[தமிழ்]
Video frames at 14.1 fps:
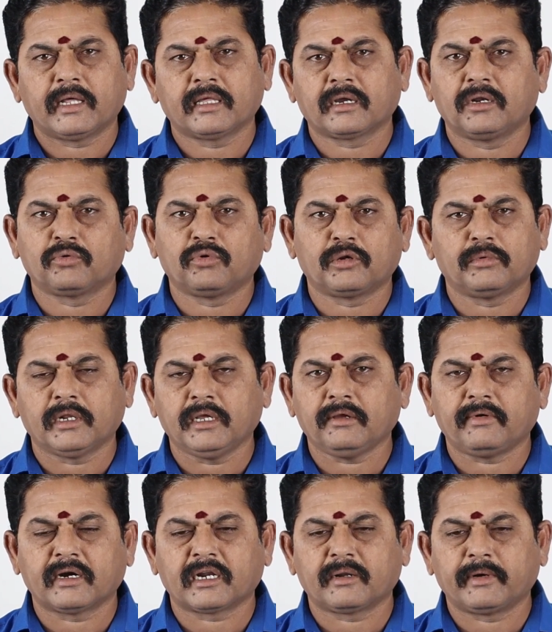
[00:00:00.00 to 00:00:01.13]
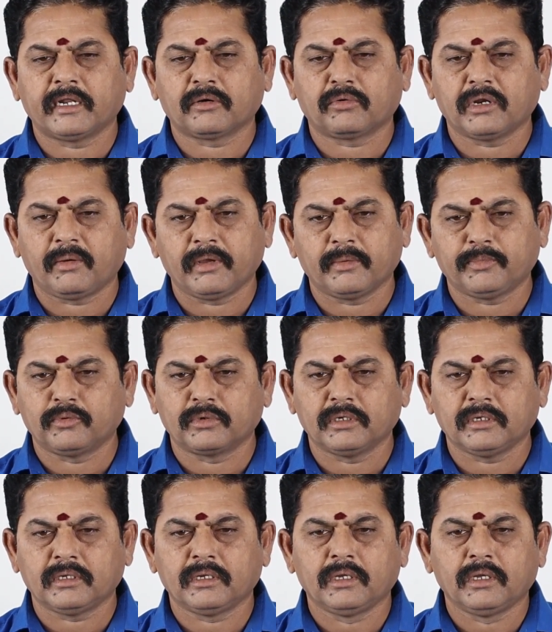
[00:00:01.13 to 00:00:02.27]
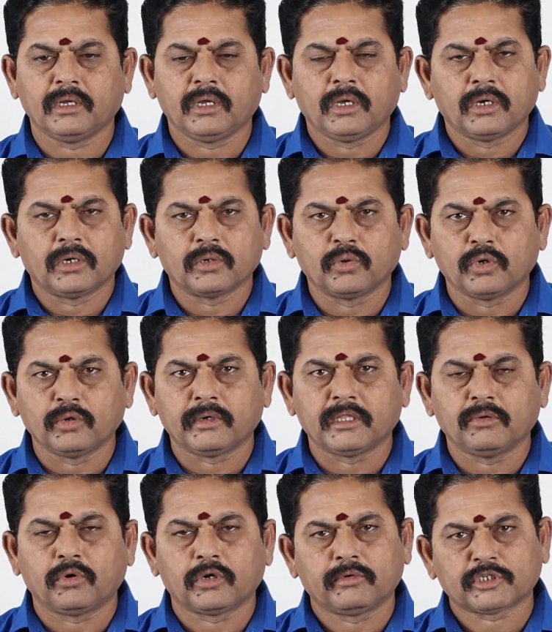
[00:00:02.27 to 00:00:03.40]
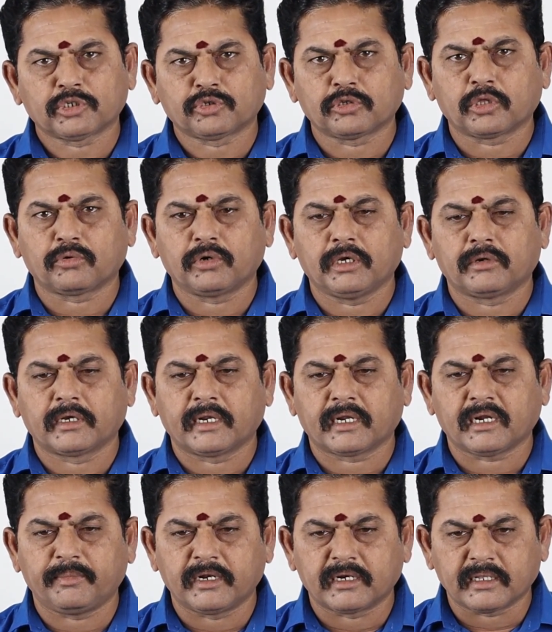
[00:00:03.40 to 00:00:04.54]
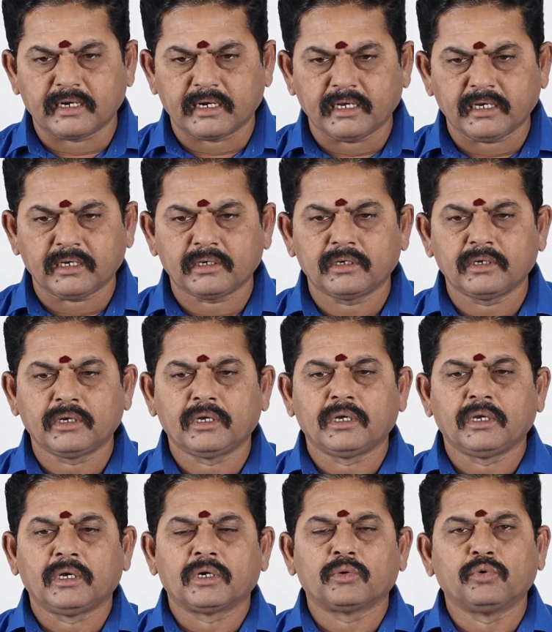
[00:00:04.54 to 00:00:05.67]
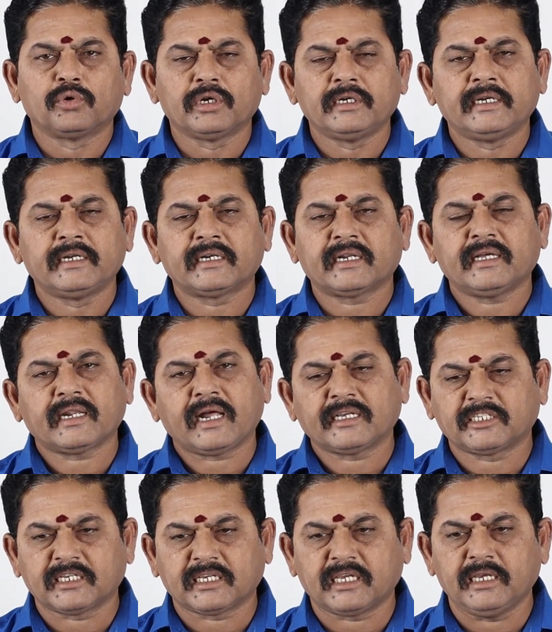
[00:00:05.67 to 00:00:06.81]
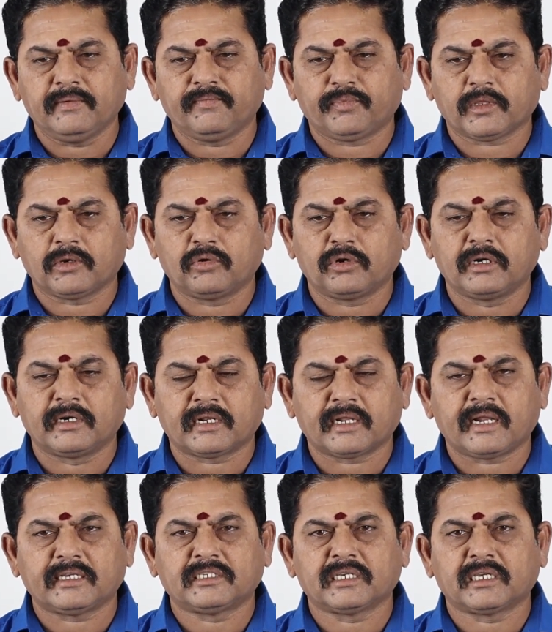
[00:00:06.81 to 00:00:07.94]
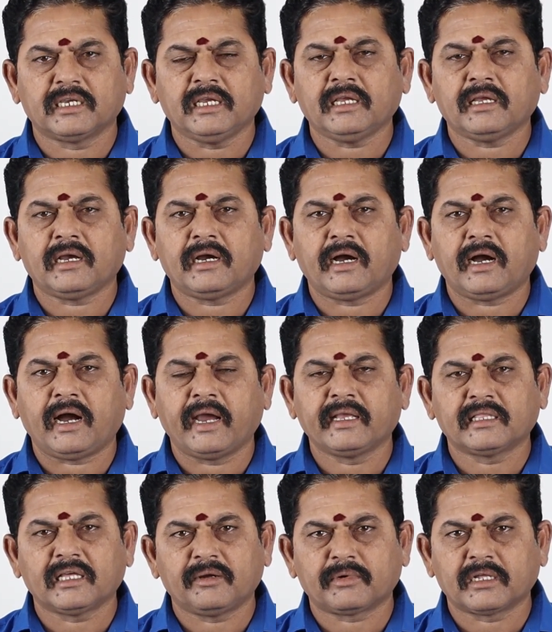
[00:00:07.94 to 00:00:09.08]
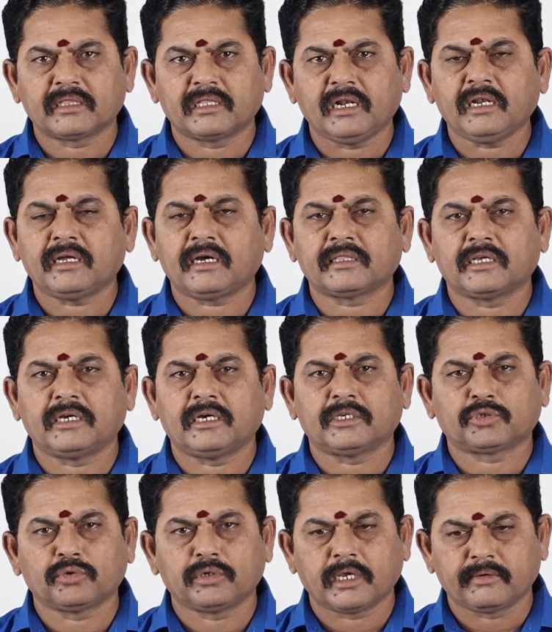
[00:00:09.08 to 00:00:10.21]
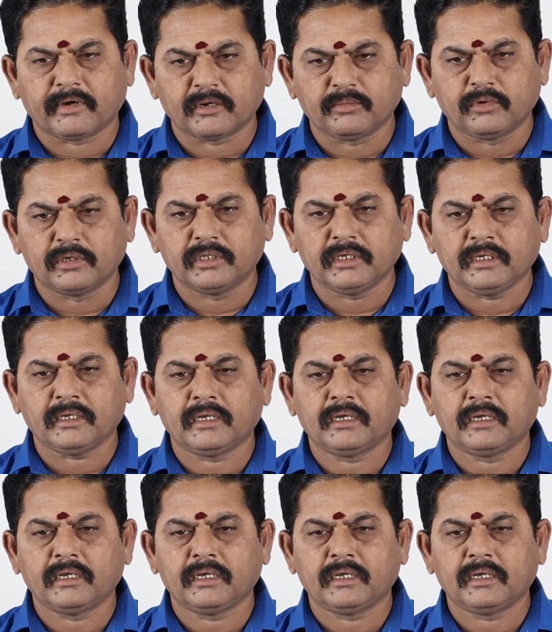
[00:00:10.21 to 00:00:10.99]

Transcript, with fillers: மாதங்களுக்கு ஒரு முறை வக்கரமடையக்கூடிய அமைப்பு உண்டு குரு வந்து ஒரு வருஷம் சுற்றக்கூடிய ஒரு கிரகம் அப்படின்றதுனால குரு நின்ற ராசிக்கு குரு நின்ற ராசிக்கு ஐந்தாம் இடத்தில் அந்த சூரியன் வரும்போது